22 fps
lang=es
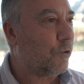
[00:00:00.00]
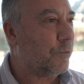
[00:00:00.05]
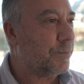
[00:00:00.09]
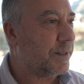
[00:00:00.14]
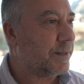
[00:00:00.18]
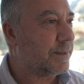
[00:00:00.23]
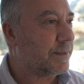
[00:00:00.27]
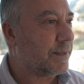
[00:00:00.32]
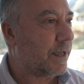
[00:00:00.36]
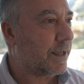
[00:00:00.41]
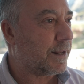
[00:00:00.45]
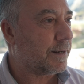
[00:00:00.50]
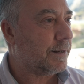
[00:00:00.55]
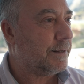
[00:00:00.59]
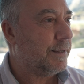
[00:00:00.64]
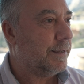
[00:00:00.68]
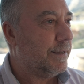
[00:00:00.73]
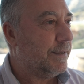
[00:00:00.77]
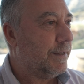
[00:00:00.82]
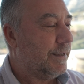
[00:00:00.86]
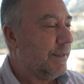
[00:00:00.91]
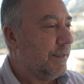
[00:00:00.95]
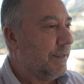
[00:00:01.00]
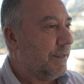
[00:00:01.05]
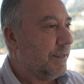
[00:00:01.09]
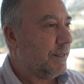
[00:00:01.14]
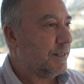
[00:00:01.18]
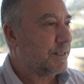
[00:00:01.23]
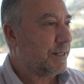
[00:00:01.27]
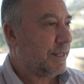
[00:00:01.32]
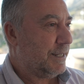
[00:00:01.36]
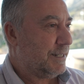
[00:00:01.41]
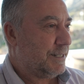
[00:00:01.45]
comentar
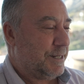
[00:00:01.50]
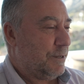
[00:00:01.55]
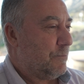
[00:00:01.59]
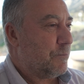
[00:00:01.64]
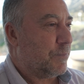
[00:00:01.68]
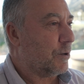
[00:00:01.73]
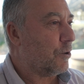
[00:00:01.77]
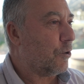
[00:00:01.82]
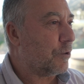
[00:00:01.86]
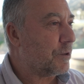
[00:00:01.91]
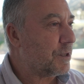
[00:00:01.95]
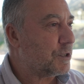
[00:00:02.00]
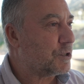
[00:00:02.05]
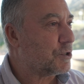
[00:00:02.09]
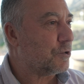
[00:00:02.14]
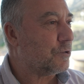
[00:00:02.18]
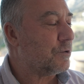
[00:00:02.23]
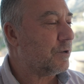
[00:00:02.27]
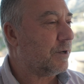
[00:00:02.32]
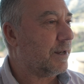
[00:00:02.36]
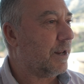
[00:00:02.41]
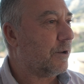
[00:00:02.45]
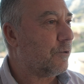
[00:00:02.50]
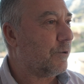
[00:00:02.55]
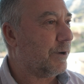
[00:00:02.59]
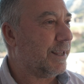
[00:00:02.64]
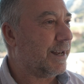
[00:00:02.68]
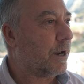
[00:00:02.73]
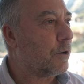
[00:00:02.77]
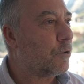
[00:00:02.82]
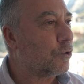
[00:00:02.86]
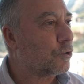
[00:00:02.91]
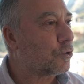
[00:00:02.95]
es que siempre lo he dicho, claro,
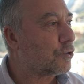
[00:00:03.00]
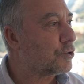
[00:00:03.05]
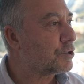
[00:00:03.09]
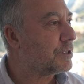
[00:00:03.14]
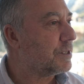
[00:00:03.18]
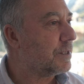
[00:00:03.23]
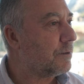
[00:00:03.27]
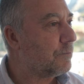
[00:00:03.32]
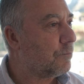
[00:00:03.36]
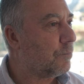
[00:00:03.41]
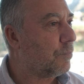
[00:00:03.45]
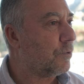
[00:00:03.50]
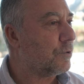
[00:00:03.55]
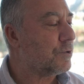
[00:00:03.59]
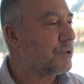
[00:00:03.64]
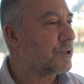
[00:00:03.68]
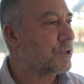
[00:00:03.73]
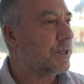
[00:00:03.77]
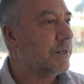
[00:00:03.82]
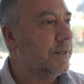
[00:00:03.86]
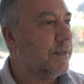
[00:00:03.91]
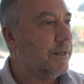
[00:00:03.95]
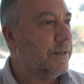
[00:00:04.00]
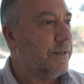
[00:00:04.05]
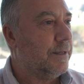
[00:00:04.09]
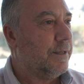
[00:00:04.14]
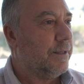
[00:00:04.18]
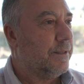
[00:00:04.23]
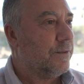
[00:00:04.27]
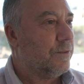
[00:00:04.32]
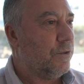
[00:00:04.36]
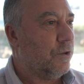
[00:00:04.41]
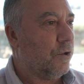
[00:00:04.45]
eran otros tiempos
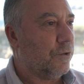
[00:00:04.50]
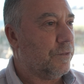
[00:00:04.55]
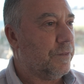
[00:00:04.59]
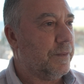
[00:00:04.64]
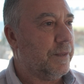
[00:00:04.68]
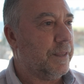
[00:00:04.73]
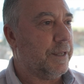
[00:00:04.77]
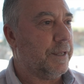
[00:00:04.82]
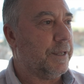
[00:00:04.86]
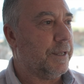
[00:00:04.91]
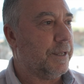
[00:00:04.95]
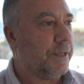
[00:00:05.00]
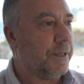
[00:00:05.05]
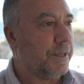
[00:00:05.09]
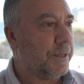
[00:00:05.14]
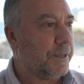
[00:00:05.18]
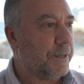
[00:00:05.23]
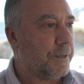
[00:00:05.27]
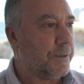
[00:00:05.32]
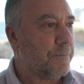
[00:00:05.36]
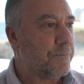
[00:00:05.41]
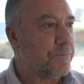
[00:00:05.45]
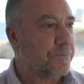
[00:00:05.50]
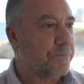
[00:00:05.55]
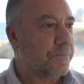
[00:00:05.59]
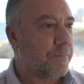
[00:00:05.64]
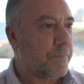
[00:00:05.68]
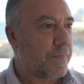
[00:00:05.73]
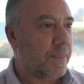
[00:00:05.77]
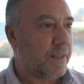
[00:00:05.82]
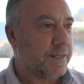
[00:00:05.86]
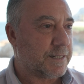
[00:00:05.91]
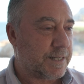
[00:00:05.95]
donde
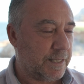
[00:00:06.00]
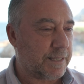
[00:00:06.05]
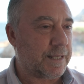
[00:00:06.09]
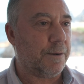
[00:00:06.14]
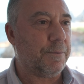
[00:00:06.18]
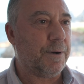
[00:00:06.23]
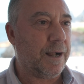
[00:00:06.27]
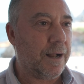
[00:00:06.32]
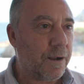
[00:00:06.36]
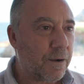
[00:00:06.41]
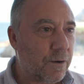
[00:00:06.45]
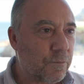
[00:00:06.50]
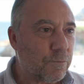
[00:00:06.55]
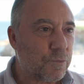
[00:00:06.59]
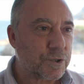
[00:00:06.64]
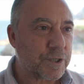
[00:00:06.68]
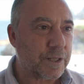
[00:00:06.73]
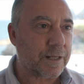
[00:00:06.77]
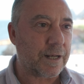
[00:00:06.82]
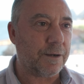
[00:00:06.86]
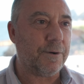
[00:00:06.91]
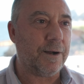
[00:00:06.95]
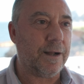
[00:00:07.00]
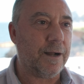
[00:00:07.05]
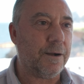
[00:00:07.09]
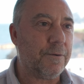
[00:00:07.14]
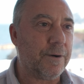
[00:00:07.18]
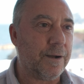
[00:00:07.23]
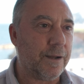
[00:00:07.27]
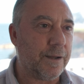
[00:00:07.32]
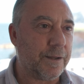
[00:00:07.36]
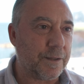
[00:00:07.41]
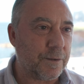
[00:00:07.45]
se trabajaba como se
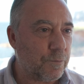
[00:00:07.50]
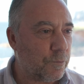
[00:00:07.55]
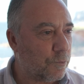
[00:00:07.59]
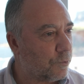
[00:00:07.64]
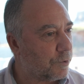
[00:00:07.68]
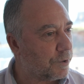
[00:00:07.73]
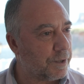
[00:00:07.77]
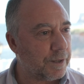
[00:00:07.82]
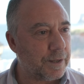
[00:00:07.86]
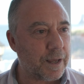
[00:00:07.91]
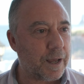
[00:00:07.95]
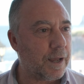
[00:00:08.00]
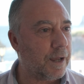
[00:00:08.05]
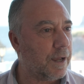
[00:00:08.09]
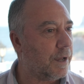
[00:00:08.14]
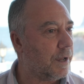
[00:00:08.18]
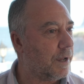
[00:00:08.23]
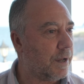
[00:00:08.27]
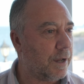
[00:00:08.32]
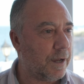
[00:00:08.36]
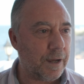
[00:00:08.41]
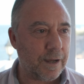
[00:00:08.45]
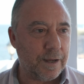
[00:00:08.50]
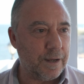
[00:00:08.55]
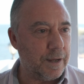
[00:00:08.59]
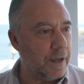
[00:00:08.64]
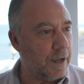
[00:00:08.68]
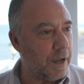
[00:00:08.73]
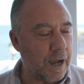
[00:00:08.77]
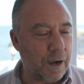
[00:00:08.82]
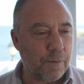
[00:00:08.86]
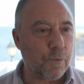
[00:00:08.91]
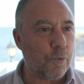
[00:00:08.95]
trabajaba y muy a,
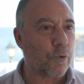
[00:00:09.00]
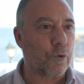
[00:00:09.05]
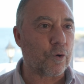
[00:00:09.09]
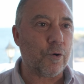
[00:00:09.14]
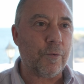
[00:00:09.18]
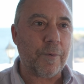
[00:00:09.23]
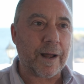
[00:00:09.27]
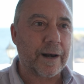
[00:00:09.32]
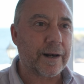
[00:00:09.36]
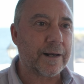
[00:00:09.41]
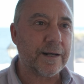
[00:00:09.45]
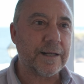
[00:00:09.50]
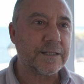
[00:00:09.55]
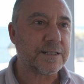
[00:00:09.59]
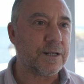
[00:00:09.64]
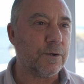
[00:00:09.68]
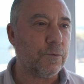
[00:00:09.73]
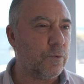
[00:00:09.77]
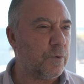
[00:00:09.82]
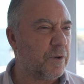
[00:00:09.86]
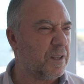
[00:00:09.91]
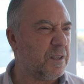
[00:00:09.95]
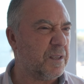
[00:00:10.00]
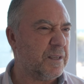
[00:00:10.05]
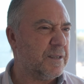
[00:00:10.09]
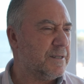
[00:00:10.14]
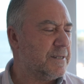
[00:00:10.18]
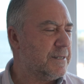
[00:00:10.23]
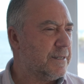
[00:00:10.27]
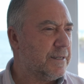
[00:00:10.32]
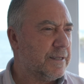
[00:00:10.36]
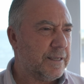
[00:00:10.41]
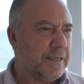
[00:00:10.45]
burro barra, según
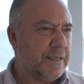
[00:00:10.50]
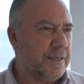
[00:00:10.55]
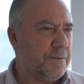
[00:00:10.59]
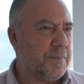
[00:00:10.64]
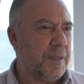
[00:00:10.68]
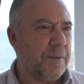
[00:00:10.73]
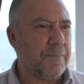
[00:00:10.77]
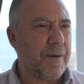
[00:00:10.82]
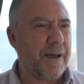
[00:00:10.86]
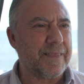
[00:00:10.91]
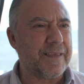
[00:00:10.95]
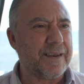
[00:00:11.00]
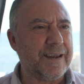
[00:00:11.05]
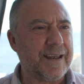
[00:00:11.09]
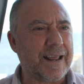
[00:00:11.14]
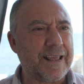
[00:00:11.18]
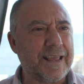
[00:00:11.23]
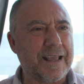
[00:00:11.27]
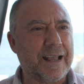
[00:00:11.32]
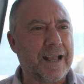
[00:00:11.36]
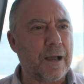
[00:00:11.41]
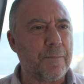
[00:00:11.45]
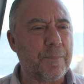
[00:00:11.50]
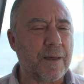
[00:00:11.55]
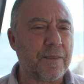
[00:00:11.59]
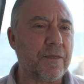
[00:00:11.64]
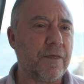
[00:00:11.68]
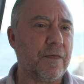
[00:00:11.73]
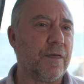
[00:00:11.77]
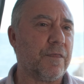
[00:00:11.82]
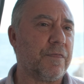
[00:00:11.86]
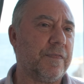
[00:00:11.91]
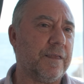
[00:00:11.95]
y, y, mi padre era incapaz
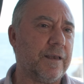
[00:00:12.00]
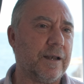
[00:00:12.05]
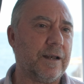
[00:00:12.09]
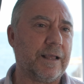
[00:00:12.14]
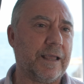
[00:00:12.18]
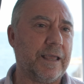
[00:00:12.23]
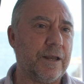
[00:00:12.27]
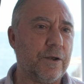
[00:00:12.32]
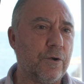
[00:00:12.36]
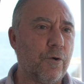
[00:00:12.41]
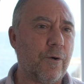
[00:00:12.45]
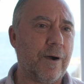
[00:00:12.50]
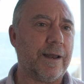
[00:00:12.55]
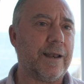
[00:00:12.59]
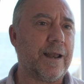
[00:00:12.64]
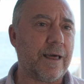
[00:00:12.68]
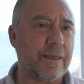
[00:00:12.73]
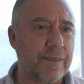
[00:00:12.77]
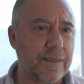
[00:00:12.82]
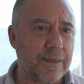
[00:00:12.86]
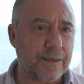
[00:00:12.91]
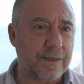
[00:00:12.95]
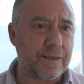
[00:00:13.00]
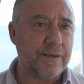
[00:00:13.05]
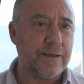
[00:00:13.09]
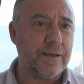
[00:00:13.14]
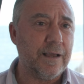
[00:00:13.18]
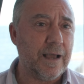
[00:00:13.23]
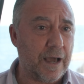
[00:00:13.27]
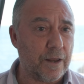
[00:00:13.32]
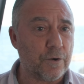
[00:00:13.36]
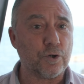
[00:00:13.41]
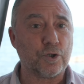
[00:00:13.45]
de decir que no a nadie
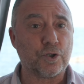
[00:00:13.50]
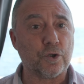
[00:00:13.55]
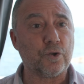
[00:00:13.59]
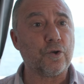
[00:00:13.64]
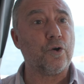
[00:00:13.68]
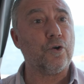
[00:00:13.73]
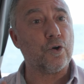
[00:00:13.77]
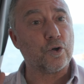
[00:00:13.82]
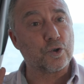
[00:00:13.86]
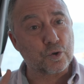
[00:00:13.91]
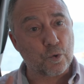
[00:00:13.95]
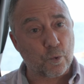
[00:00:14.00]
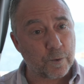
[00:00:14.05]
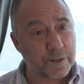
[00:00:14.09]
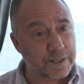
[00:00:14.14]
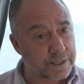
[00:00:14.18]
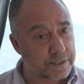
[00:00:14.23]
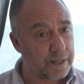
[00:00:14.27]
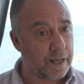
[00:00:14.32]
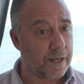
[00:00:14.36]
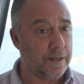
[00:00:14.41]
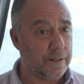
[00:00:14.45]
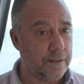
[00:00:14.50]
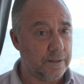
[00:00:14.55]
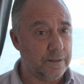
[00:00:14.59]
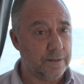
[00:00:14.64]
a nosotros nos cuesta